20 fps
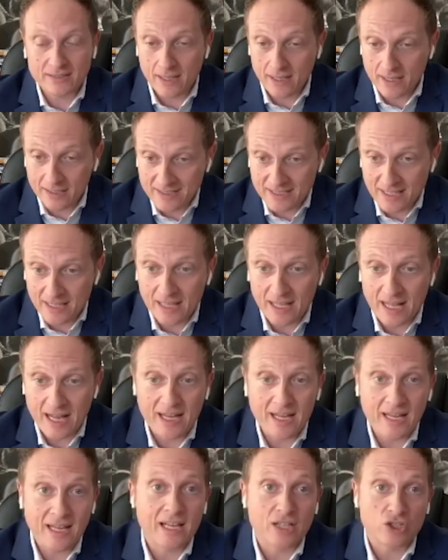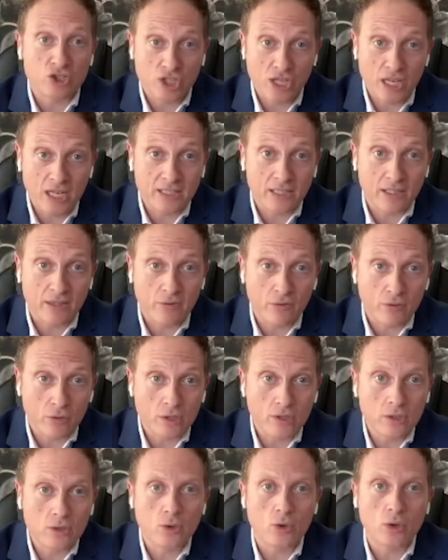aziendale, la scelta dei
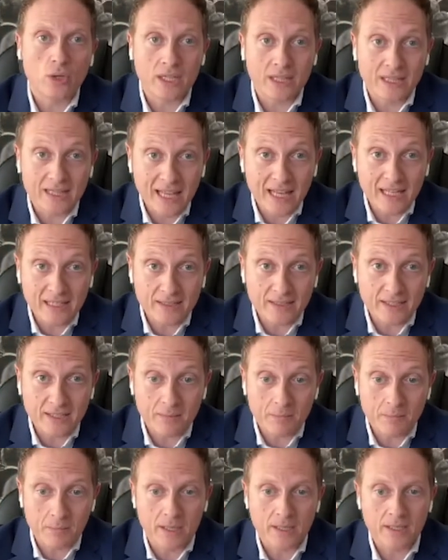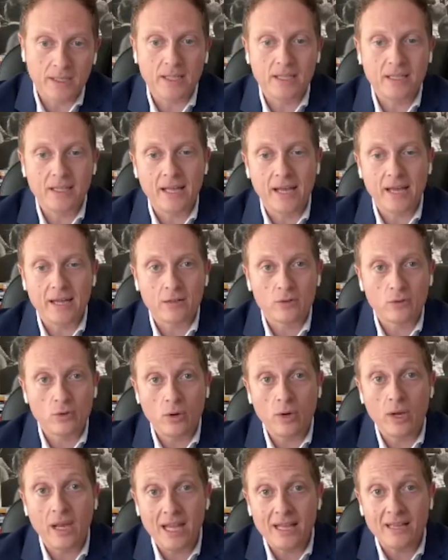fornitori, del team
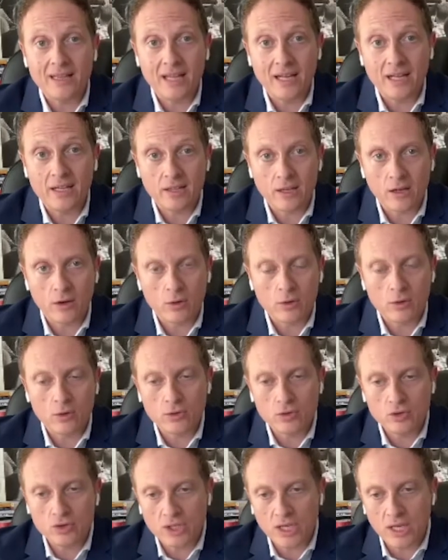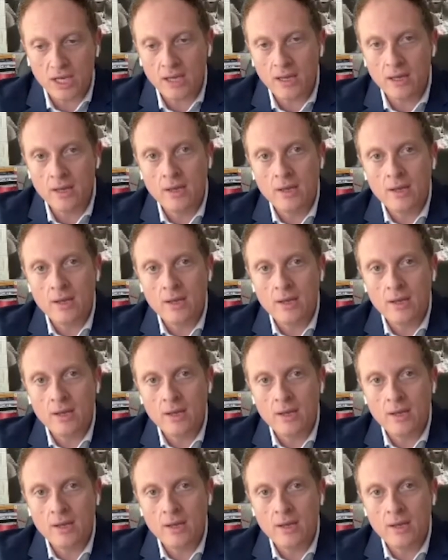interno e delle tecnologie